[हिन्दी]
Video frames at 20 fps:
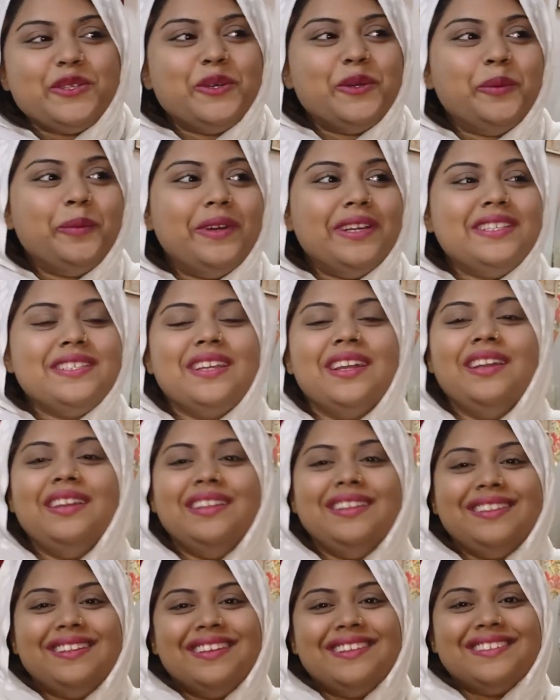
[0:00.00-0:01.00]
इतने अच्छे अच्छे
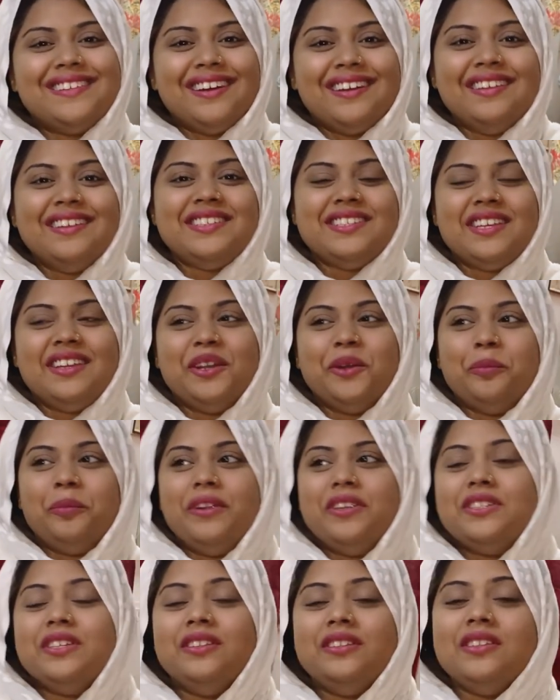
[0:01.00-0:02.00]
कमेंट किए अच्छे
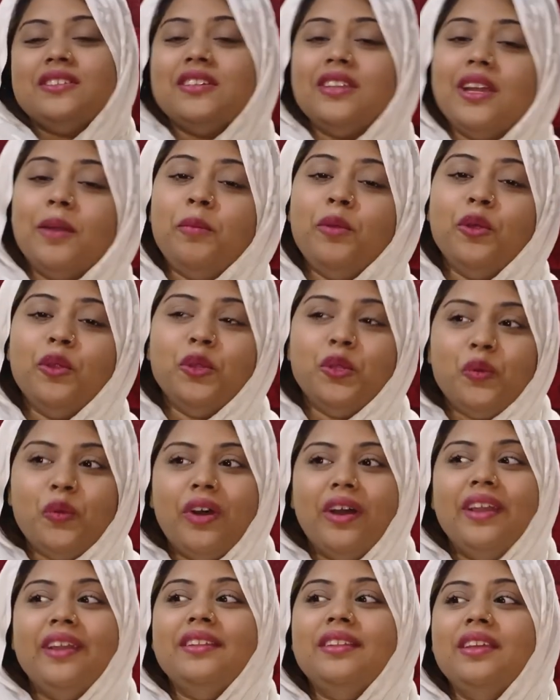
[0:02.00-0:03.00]
कमेंट इतनी सारी आप लोगों ने
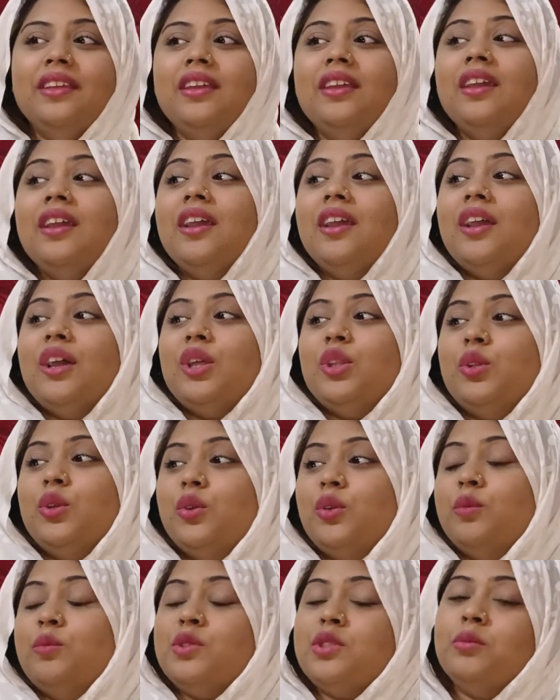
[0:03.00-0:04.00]
दुआएं दी
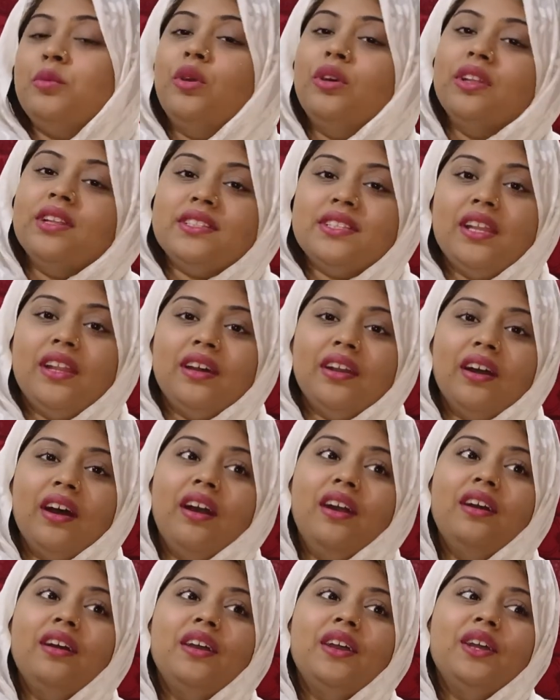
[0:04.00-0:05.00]
तो मुझे बहुत अच्छा
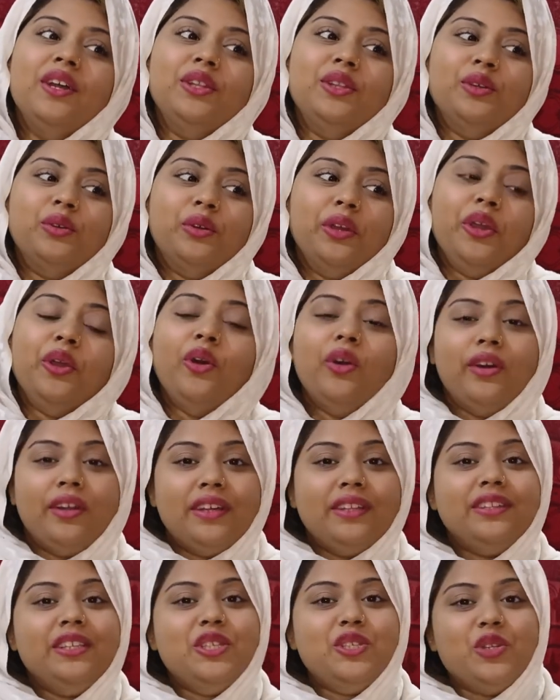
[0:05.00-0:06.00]
लगा तो एक
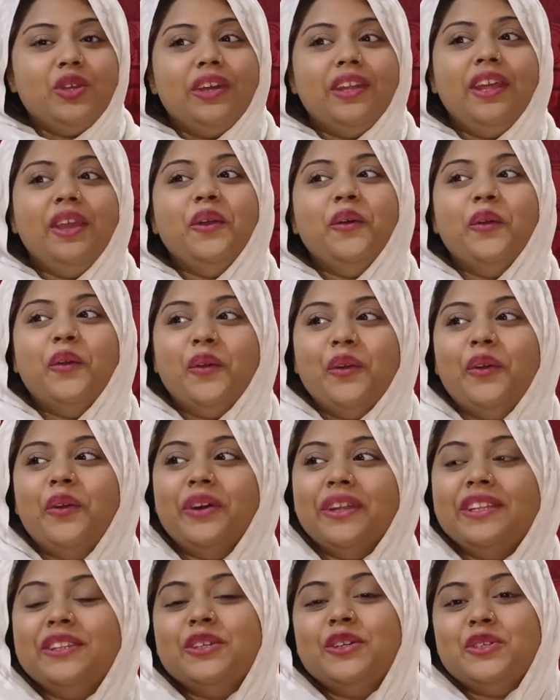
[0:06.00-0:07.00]
औरत ही जो है ना एक
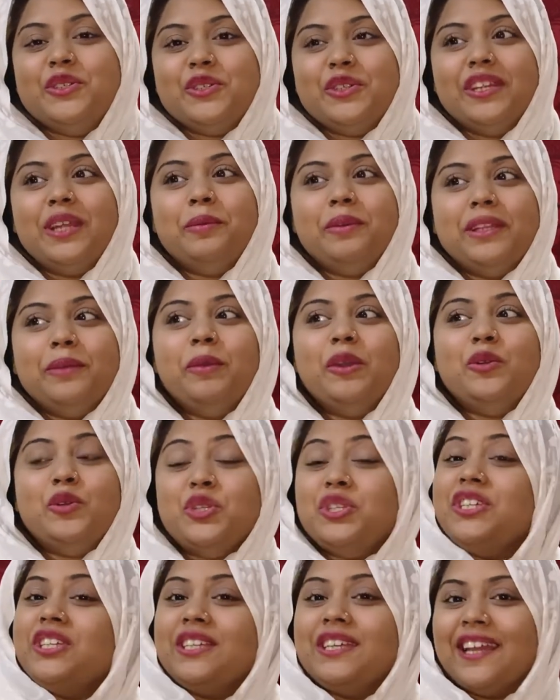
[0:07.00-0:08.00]
औरत को जो है ना मतलब
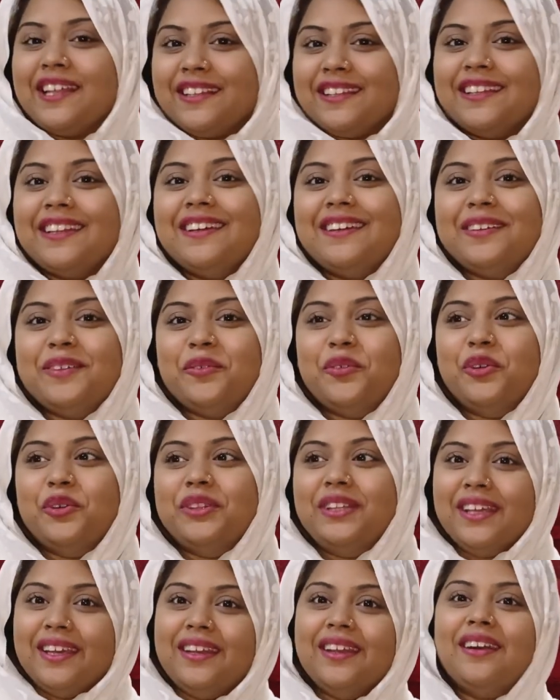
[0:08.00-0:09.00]
खुशी कहते हैं ना वो
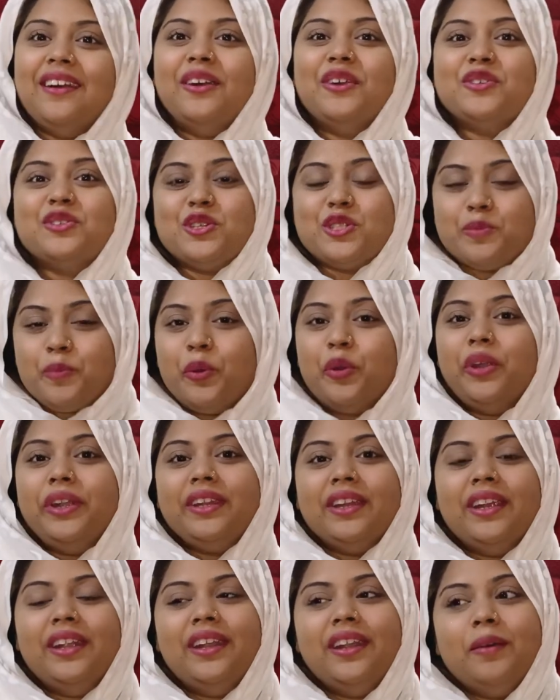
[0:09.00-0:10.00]
करती है
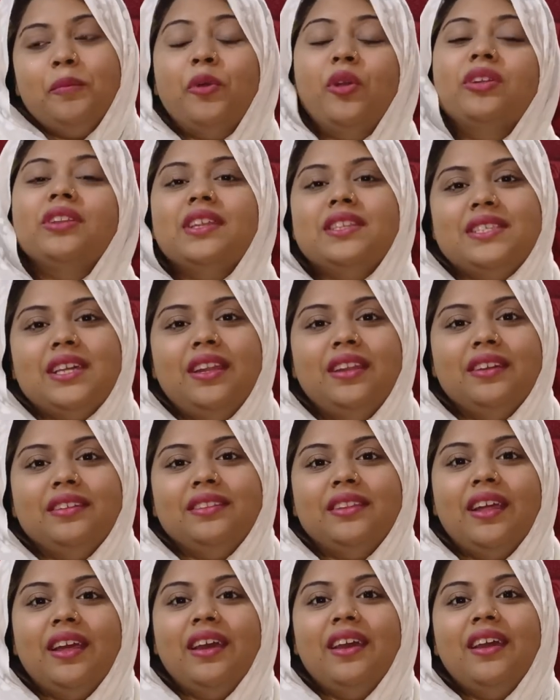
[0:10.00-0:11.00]
सपोर्ट करना बहुत अच्छा
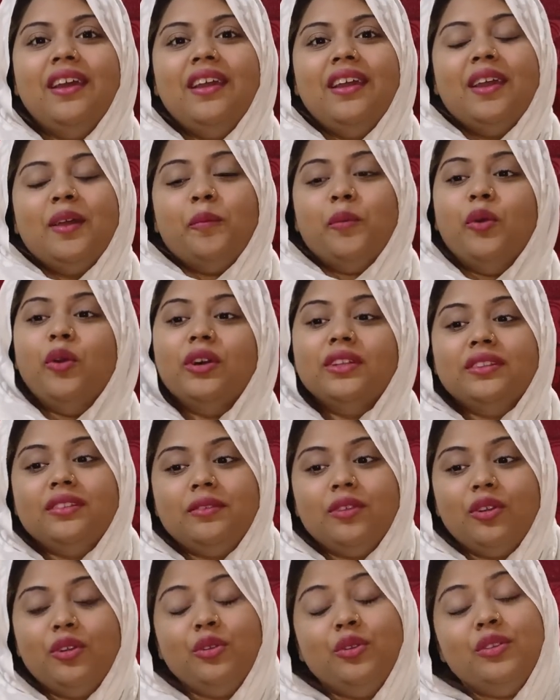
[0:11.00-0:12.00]
लगता है बहुत
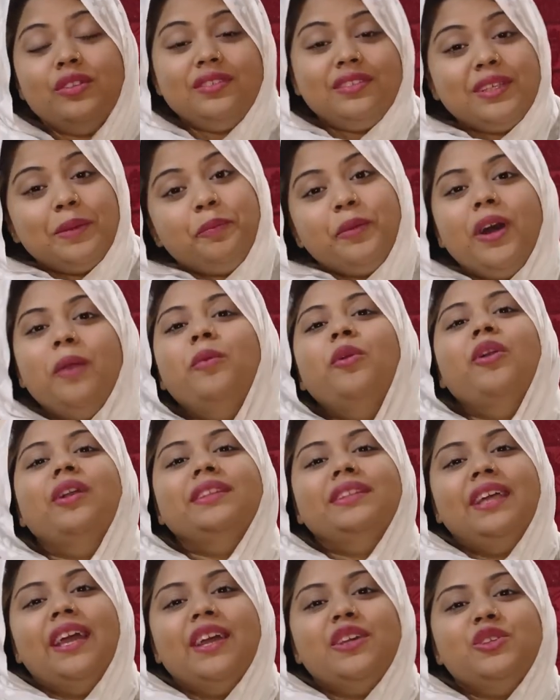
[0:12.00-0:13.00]
और उन सबका
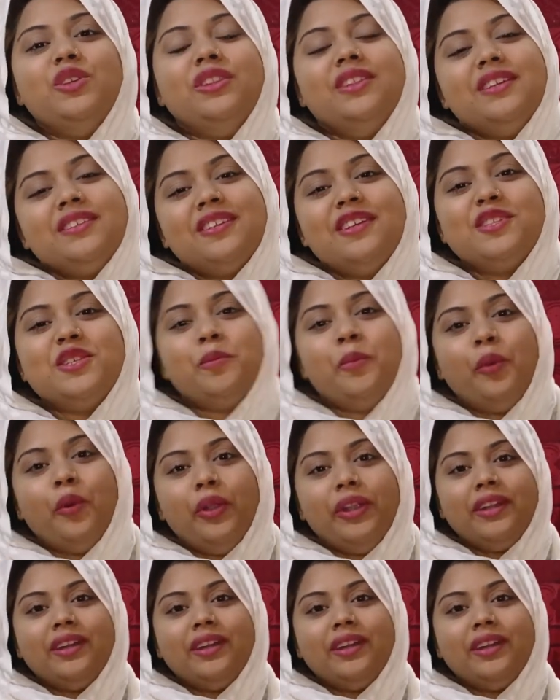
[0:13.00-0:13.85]
बहुत थैंक्स इतना सारा सपोर्ट